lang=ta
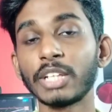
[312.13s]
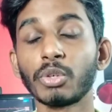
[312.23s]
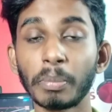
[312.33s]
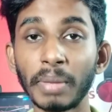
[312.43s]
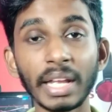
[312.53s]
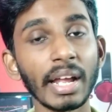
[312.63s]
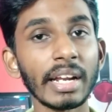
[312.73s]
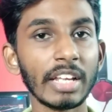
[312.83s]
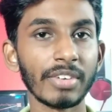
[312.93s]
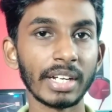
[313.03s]
ஏன்னா இது ஒரு
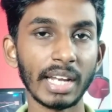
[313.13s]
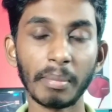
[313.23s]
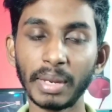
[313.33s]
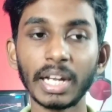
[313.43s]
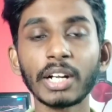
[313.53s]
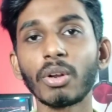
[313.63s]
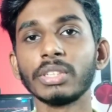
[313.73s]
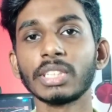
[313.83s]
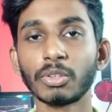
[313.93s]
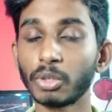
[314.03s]
மெயினான ஈவெண்ட் இல்லையா மெயின் நெட்
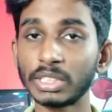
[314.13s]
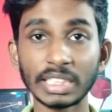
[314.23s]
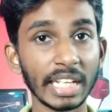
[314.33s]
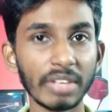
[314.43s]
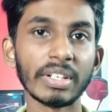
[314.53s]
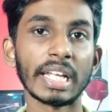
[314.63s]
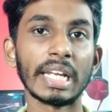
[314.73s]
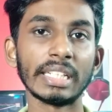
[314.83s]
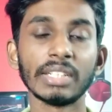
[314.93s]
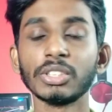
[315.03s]
லான்ச்சிங்னு ஒரு சின்ன ஈவெண்ட்
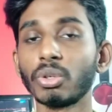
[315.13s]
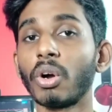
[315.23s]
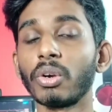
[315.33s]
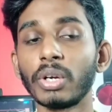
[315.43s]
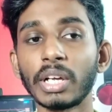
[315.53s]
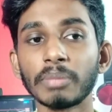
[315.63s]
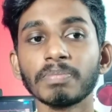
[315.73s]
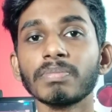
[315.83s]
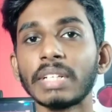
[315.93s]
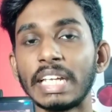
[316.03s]
கிடையாது ஸோ அவங்களோட
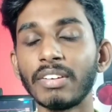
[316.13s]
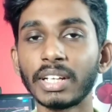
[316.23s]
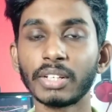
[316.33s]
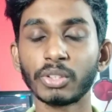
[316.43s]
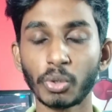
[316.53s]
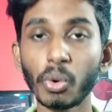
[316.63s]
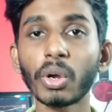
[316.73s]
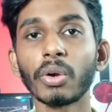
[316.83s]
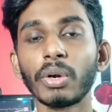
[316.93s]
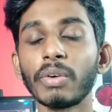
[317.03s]
ஈ அதாவது
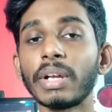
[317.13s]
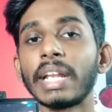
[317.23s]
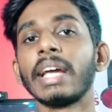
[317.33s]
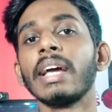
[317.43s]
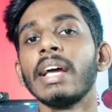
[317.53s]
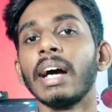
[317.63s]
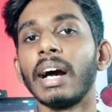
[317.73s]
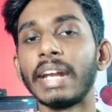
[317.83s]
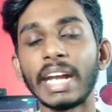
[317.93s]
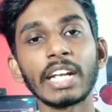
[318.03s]
டோக்கனோட ஒரு
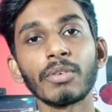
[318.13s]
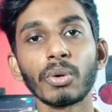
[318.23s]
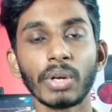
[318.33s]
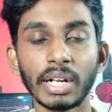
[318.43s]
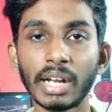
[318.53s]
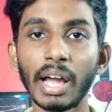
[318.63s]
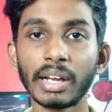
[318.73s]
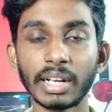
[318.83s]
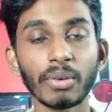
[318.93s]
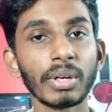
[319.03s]
நேட்டிவ் டோக்கன்
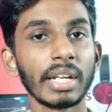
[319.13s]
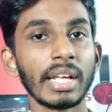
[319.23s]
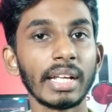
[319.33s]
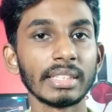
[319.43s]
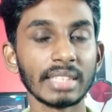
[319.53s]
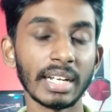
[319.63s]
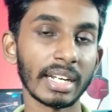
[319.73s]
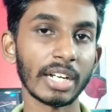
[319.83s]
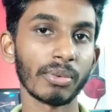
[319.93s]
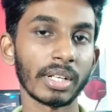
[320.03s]
ஆகிற ஒரு
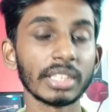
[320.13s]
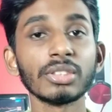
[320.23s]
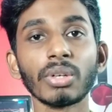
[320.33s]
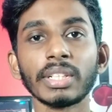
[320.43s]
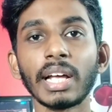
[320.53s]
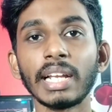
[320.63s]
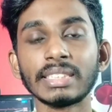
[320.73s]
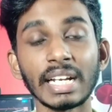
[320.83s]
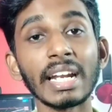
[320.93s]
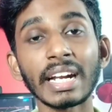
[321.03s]
செல்லர் நெட்ஒர்க்கு ஸோ அதால்
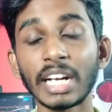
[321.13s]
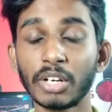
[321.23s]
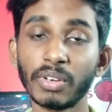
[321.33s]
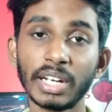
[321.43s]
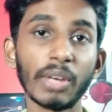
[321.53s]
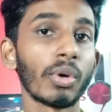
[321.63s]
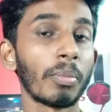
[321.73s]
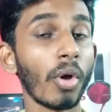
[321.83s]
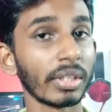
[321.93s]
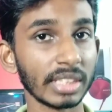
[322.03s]
செல்லர் நெட்ஒர்க்குன்னே
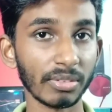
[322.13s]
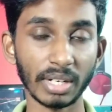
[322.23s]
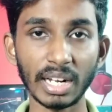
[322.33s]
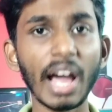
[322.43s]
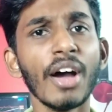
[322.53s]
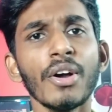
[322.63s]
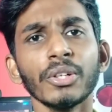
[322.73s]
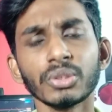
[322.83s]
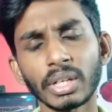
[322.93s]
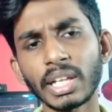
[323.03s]
ஒரு பிளாக் செயின் வரலாம்
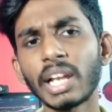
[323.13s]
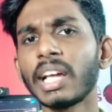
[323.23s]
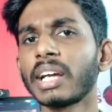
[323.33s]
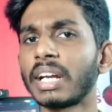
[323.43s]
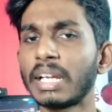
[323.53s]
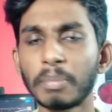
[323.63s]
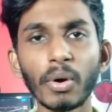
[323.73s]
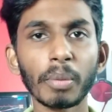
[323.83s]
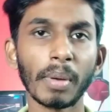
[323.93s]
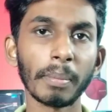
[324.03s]
ஸோ அதால்
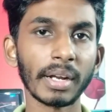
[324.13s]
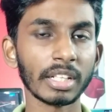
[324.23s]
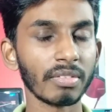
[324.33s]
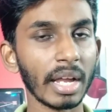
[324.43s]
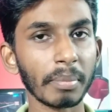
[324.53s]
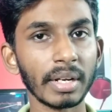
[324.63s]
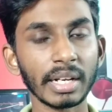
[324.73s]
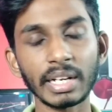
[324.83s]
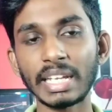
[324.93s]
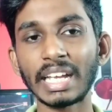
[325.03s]
கண்டிப்பாக ஒரு பம்ப் எடுக்கிறது
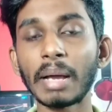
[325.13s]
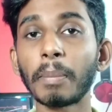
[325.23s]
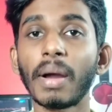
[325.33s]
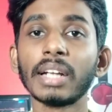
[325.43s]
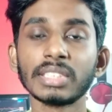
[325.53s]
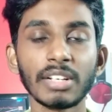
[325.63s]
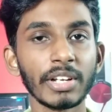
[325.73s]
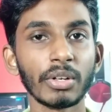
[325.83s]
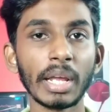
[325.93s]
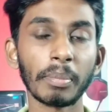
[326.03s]
வாய்ப்புகள் இருக்குது நீங்கள்
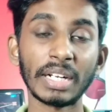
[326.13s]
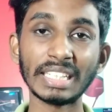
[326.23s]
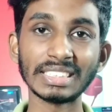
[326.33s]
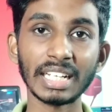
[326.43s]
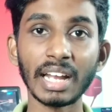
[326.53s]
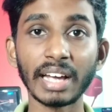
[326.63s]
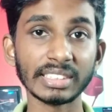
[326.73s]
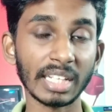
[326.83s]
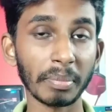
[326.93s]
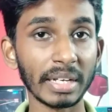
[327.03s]
பார்ட்ஸில் வேணும்னா இப்போ டிசிஎல்
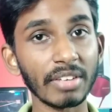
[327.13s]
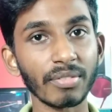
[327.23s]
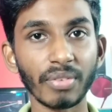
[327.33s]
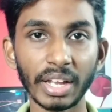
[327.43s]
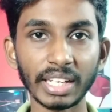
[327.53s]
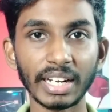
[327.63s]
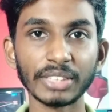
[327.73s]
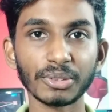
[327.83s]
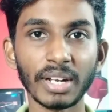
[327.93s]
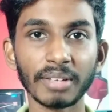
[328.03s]
ஆசியை பண்ணி
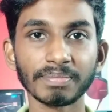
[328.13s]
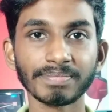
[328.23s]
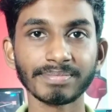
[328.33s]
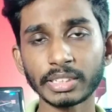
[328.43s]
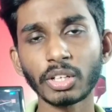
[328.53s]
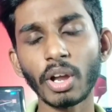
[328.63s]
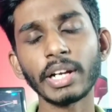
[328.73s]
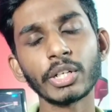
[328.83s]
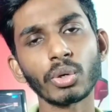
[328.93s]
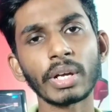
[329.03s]
வாங்கிக்கலாம்னு சொல்லலாம் அடுத்த
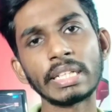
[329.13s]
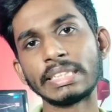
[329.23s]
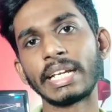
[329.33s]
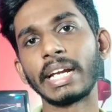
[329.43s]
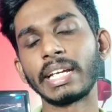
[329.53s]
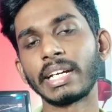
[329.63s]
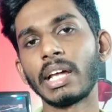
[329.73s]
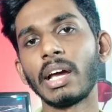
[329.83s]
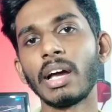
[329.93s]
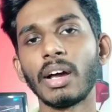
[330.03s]
காயின் டோக்கன் எதுன்னு கேட்டிங்கன்னா